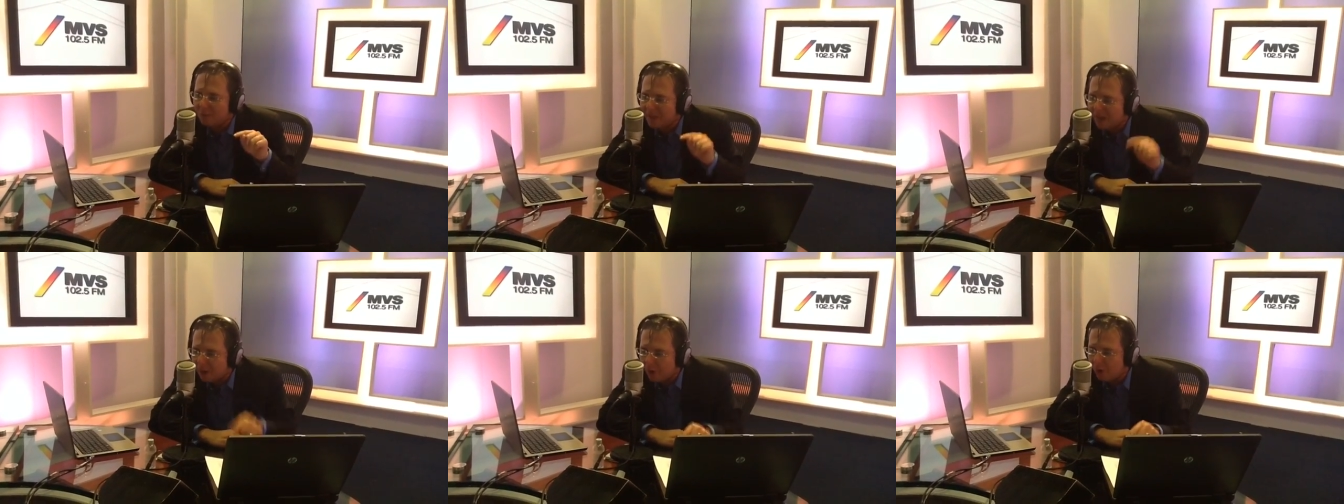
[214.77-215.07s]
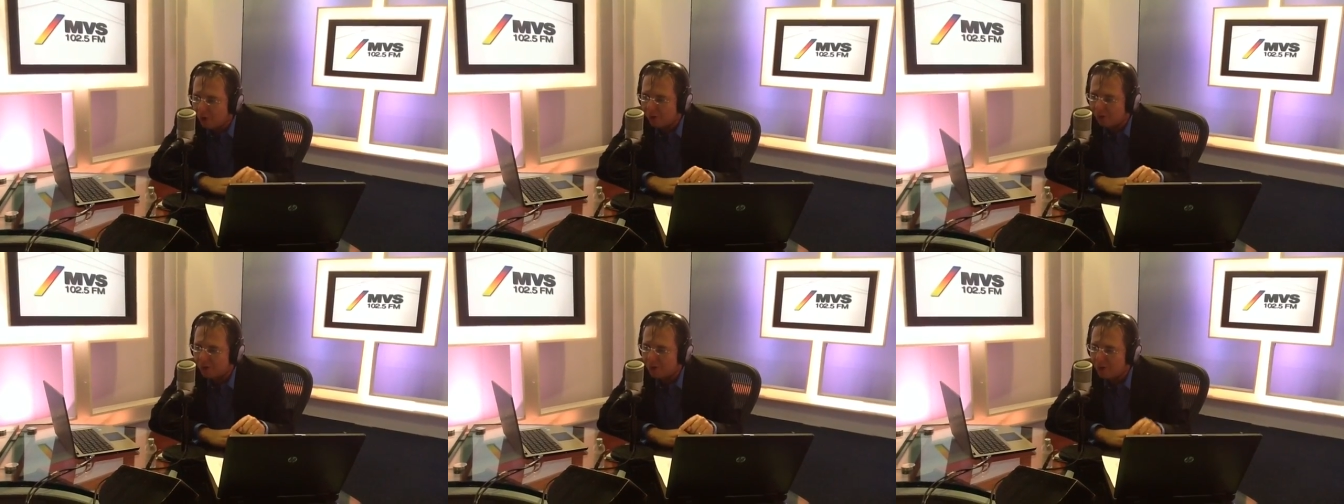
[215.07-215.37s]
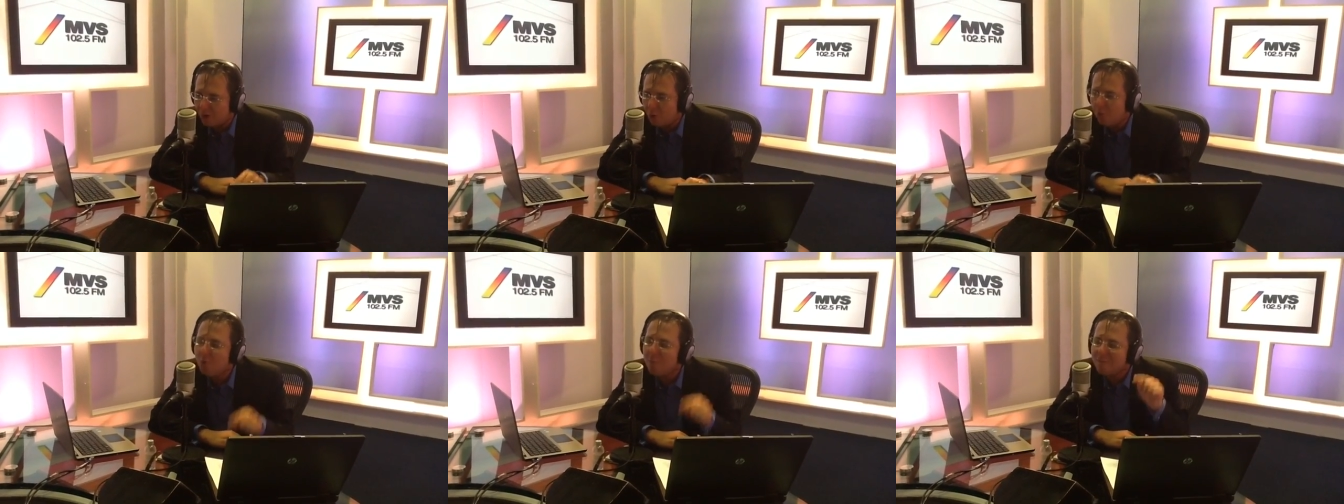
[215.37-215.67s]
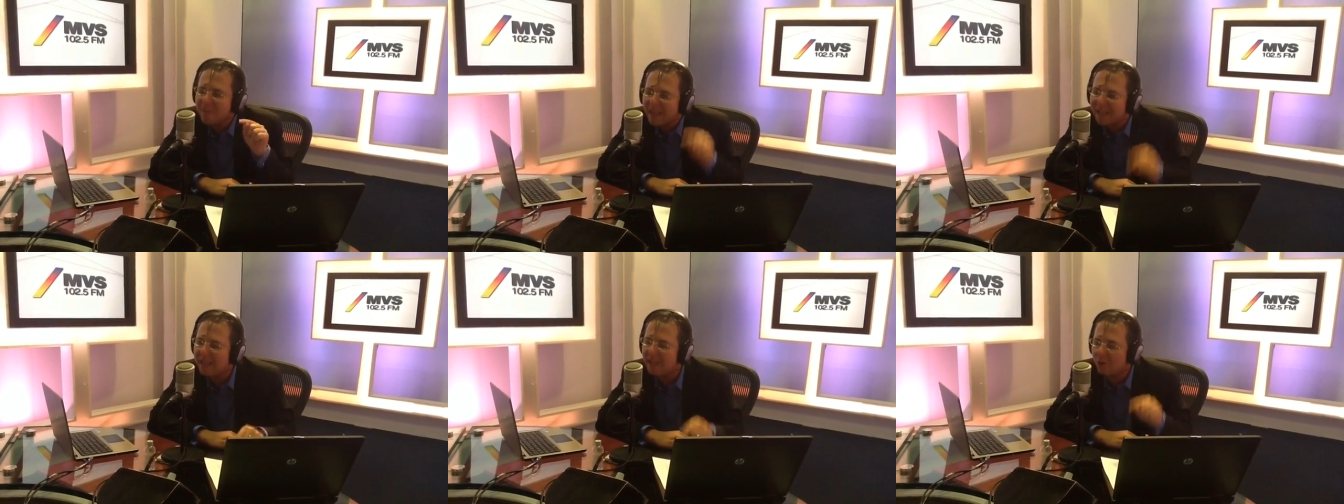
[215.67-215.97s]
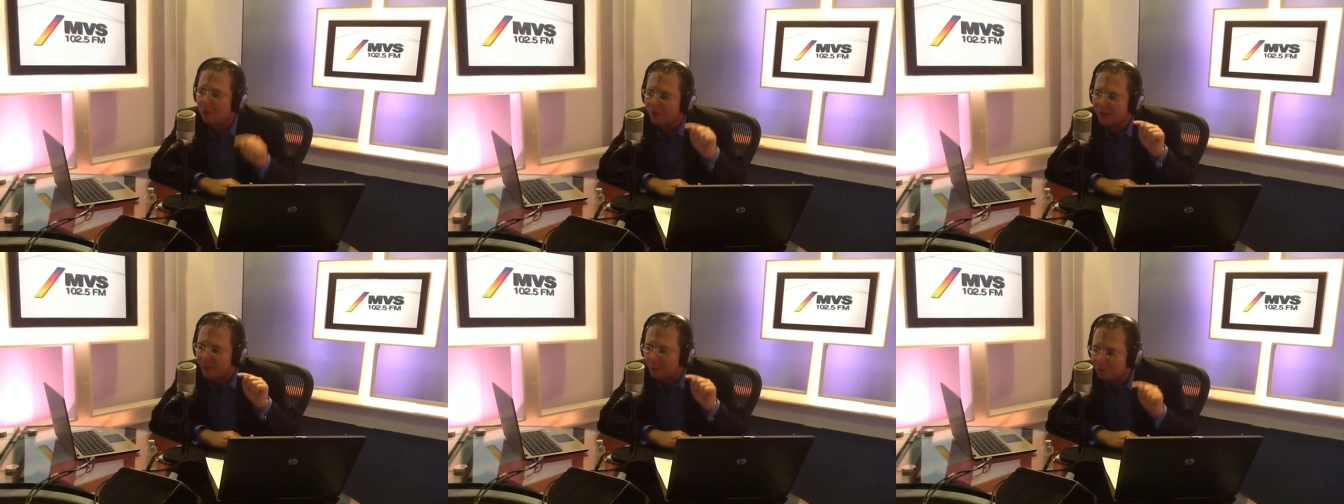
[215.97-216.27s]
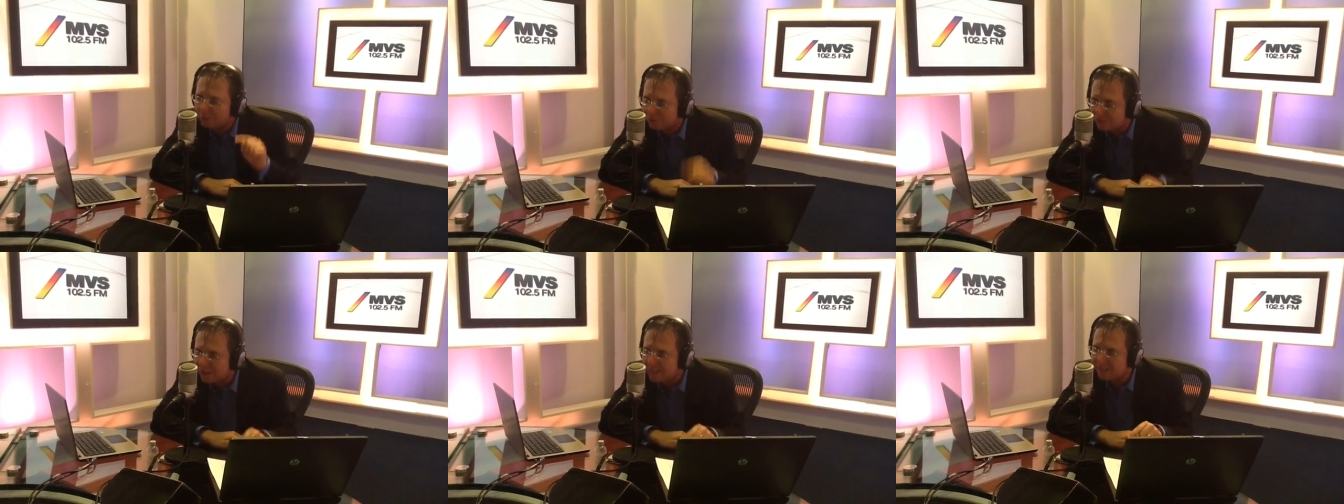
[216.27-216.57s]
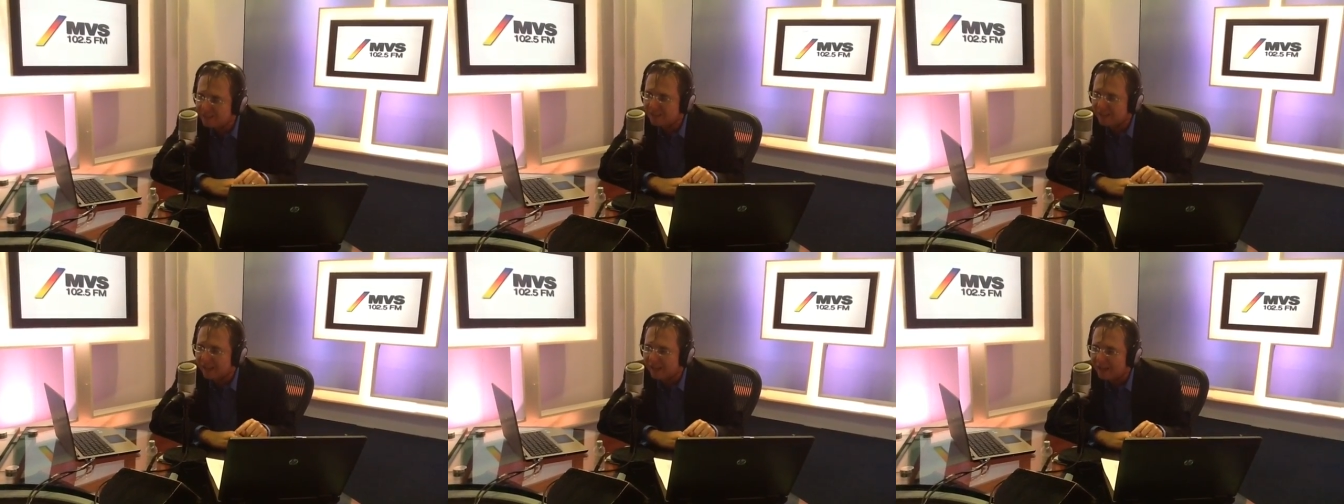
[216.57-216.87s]
mejor, un México de
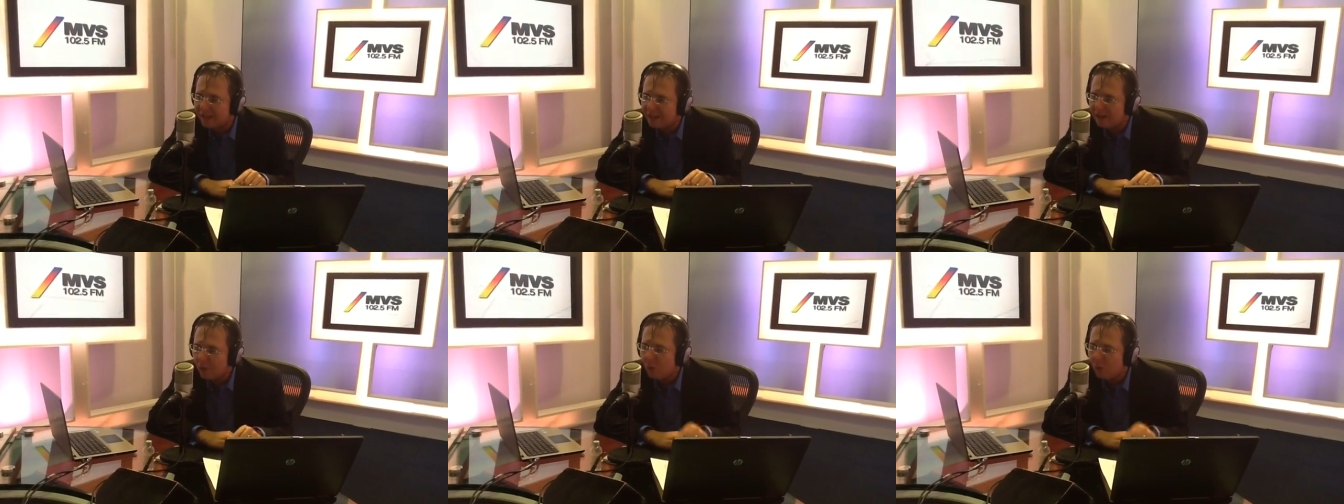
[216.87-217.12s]
justicia,